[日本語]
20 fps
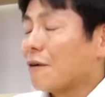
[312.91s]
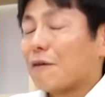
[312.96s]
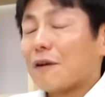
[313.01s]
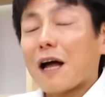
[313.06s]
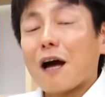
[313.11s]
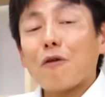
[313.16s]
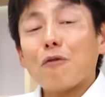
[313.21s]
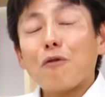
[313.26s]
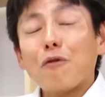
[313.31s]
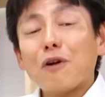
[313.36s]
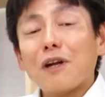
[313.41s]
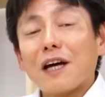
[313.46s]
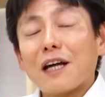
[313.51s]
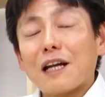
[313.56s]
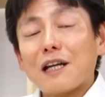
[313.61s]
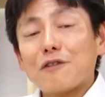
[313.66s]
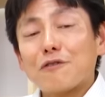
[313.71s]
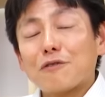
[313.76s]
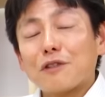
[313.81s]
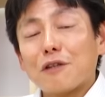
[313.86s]
ラフォーレ
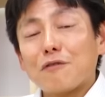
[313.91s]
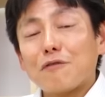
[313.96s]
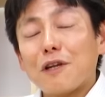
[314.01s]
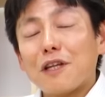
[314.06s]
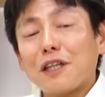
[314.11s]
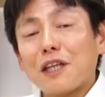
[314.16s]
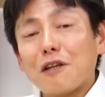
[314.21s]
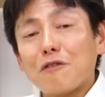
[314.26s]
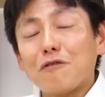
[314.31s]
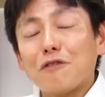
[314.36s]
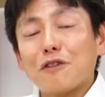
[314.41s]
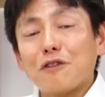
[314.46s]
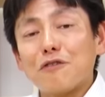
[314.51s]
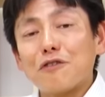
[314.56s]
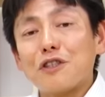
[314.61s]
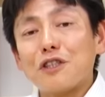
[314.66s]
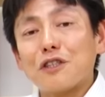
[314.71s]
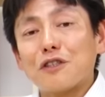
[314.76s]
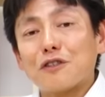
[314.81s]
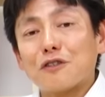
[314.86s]
原宿で売れてるって
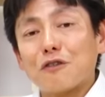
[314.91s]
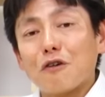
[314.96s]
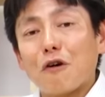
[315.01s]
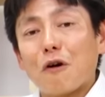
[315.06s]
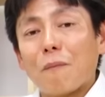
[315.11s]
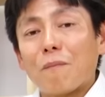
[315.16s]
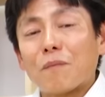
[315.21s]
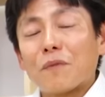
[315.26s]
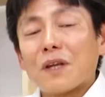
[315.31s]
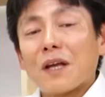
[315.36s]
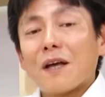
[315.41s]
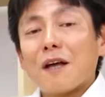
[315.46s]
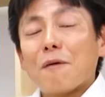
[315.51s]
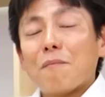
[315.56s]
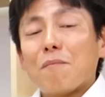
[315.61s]
いう事実と、